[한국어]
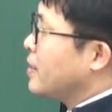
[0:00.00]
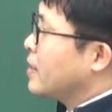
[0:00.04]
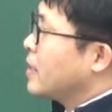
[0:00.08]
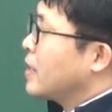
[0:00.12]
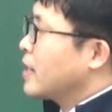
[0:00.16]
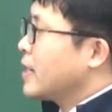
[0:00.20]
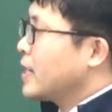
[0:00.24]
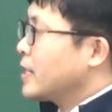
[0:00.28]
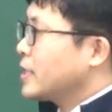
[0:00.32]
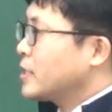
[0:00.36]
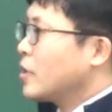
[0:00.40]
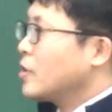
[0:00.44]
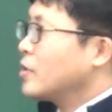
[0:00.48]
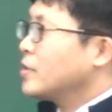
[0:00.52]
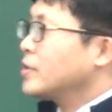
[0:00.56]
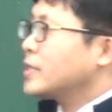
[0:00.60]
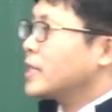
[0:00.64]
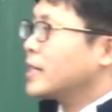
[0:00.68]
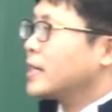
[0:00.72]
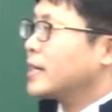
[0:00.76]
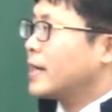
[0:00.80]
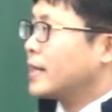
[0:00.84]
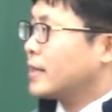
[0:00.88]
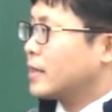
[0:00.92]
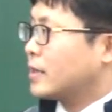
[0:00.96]
옛날에
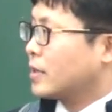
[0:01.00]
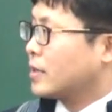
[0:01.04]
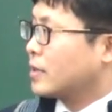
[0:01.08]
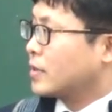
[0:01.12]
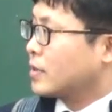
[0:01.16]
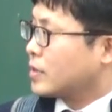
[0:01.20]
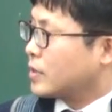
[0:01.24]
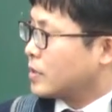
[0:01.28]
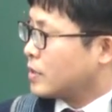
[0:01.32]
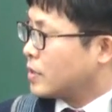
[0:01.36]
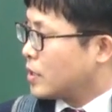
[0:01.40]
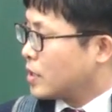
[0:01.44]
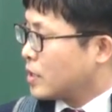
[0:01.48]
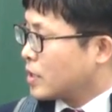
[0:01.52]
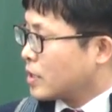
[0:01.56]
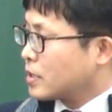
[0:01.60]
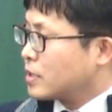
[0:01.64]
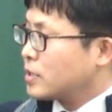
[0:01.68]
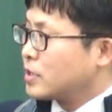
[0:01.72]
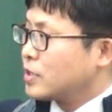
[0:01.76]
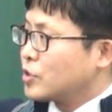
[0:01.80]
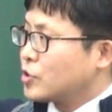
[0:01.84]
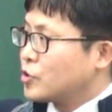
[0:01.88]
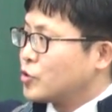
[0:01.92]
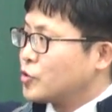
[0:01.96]
성장했던
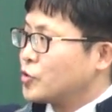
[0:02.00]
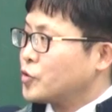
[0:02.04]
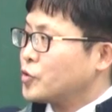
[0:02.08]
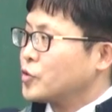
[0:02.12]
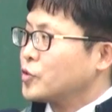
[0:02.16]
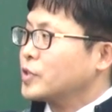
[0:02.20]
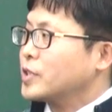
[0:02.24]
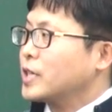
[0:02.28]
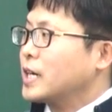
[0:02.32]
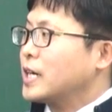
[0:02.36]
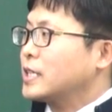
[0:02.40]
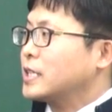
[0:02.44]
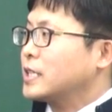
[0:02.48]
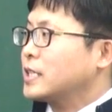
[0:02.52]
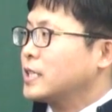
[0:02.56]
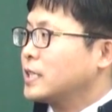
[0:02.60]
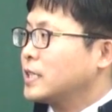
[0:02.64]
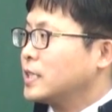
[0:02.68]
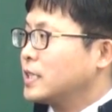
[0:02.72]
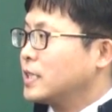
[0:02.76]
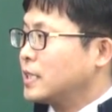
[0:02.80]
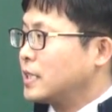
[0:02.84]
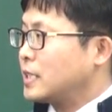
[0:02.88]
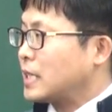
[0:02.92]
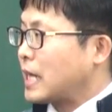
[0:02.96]
그
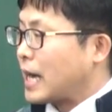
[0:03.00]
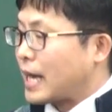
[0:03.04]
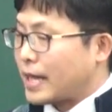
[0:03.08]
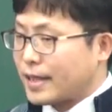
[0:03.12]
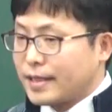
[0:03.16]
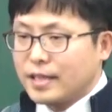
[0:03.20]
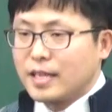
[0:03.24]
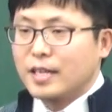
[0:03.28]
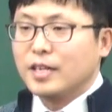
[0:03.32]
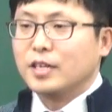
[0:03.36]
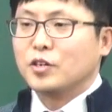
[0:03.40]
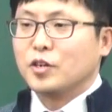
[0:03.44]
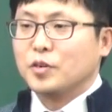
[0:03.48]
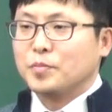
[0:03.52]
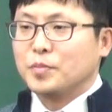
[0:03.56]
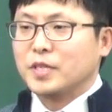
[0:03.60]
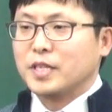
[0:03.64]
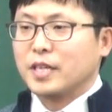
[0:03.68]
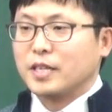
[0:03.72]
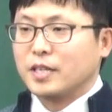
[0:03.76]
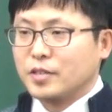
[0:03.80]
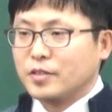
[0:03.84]
수준까지는 안 될 겁니다.